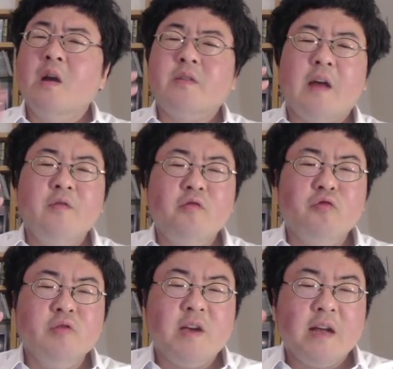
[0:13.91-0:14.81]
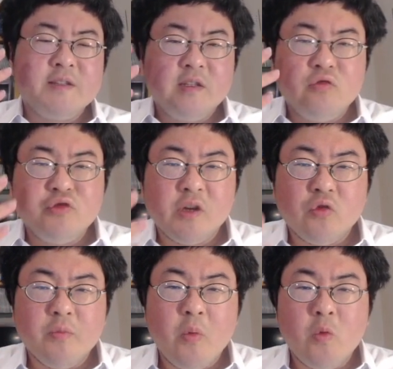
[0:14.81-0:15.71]
단순 가치
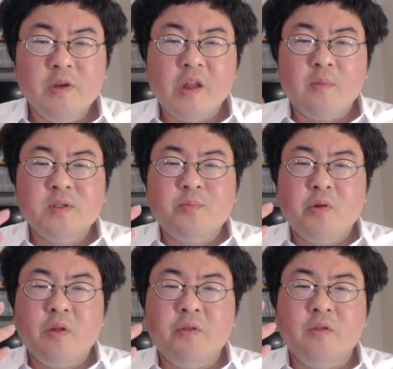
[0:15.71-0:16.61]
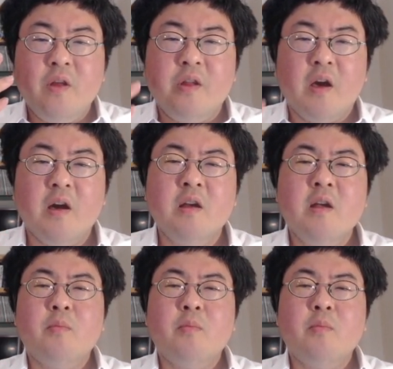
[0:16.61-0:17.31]
투자로 복리 30% 이상